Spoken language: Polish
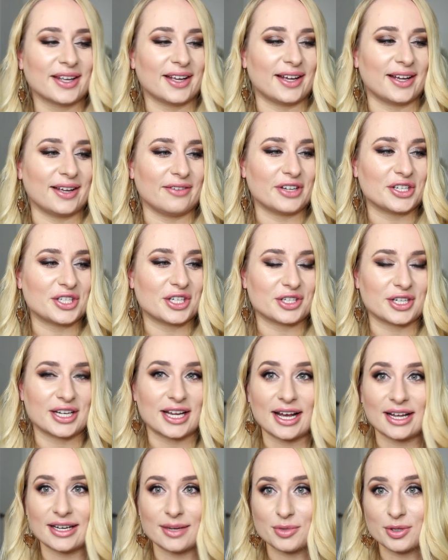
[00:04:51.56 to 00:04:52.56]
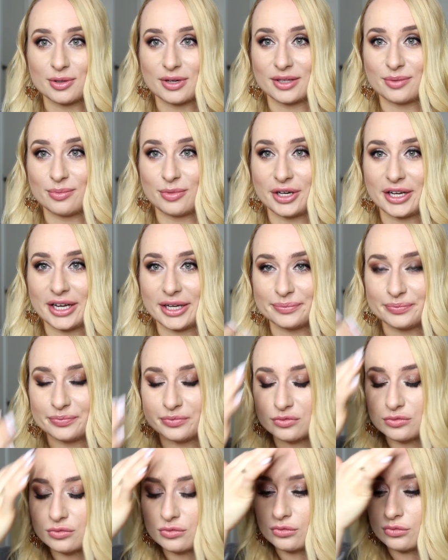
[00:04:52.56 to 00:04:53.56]
E, wiecie, że ja na przykład moje,
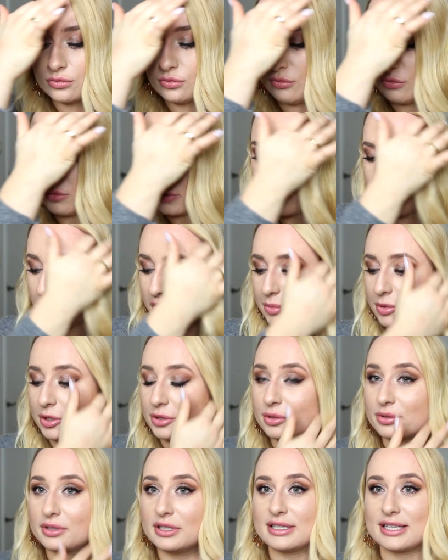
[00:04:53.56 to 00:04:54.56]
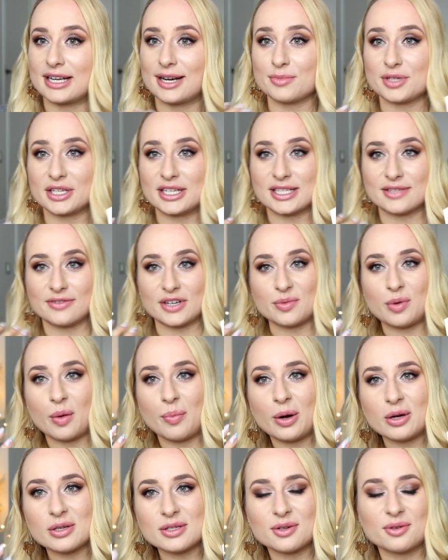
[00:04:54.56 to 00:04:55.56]
moje produkty staram się nazywać po
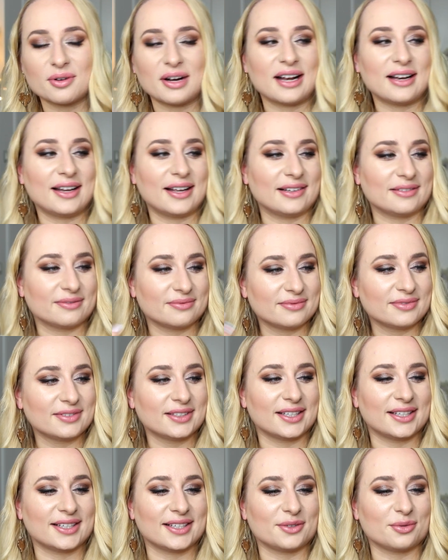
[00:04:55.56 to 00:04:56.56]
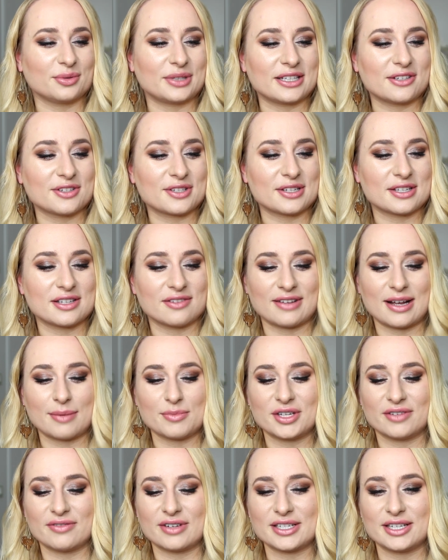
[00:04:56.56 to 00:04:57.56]
polsku, ale e, tutaj dostosowałam
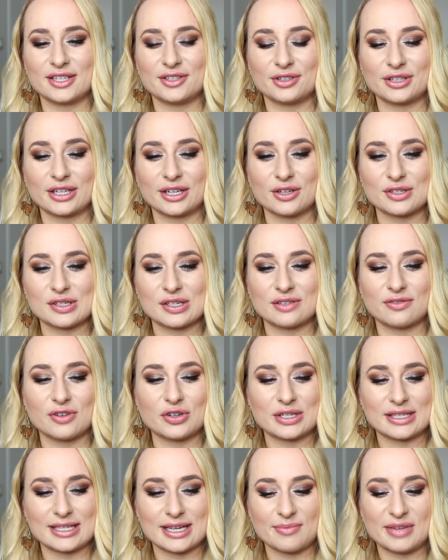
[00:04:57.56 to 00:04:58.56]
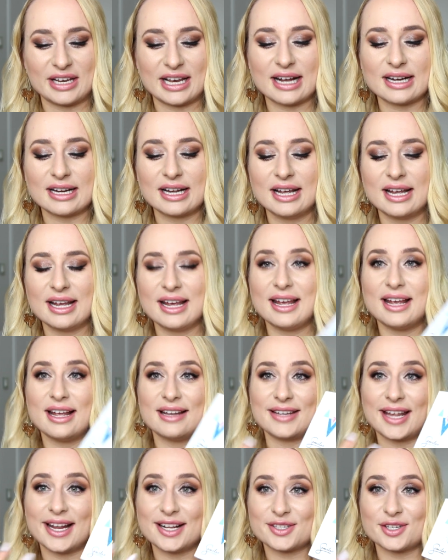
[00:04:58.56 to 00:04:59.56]
się właśnie do tego, co tworzy Semilak.
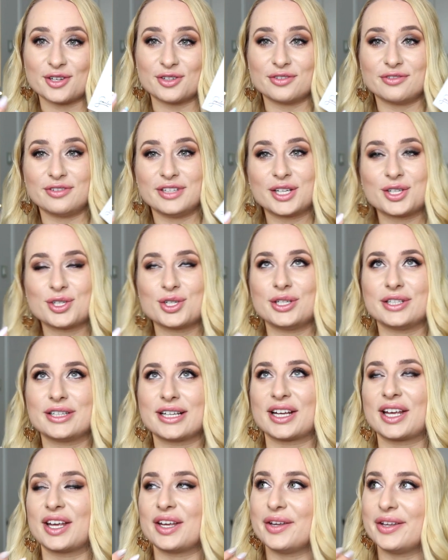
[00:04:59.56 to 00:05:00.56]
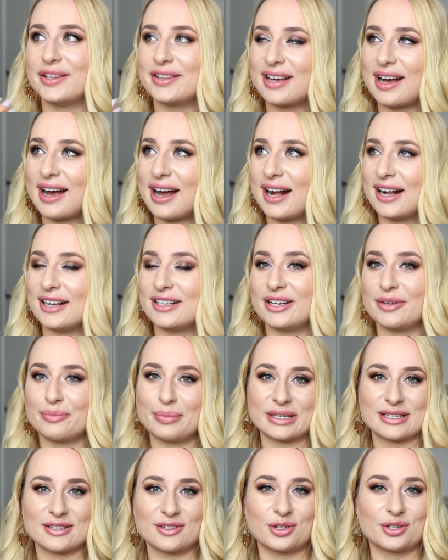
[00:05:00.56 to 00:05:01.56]
Nails on flick, czyli takie idealne
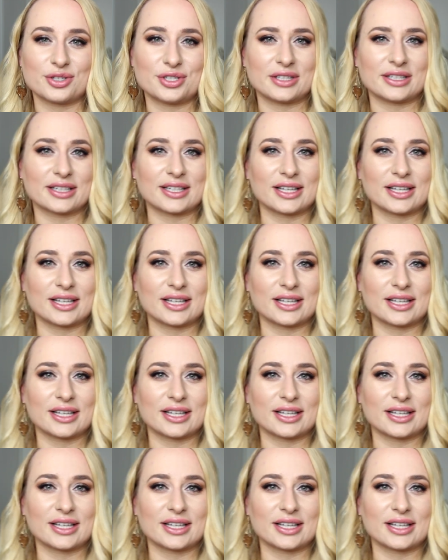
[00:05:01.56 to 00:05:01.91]
paznokcie,